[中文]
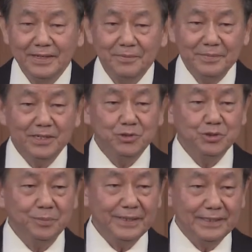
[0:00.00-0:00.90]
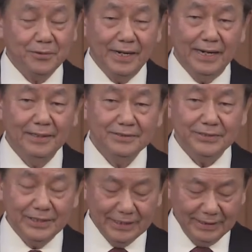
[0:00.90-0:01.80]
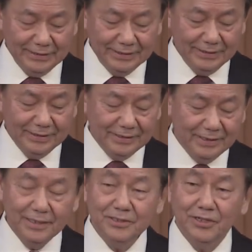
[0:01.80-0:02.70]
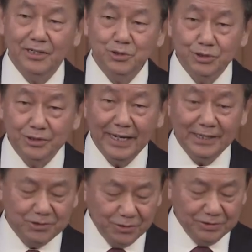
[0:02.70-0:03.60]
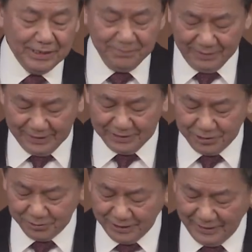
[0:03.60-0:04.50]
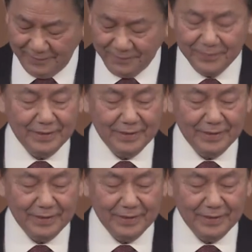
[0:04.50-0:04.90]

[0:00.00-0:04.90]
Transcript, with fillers: 没有许配的话，谁跟他行淫就要娶他，终身不可以休他，